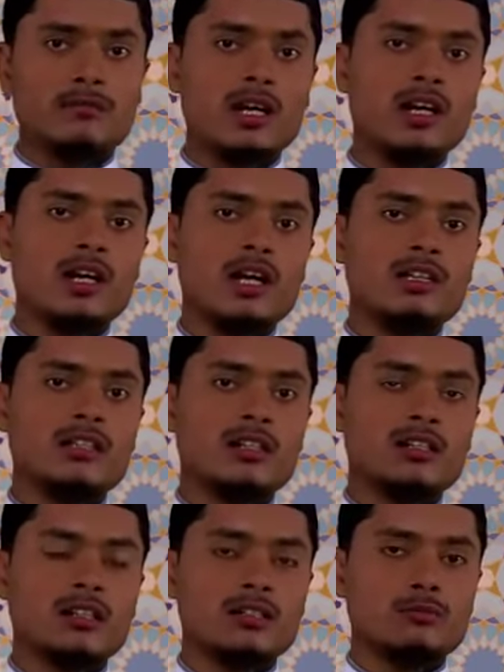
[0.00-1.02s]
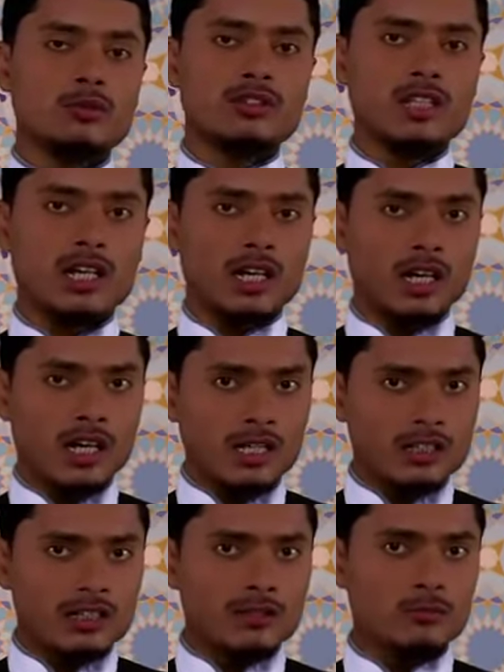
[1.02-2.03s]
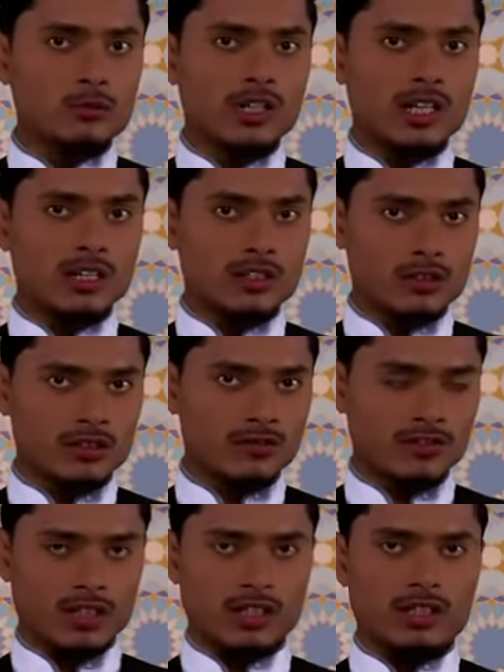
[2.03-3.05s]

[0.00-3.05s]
मा अदरक मुद्दा अहदहिम वला नसीफ़ा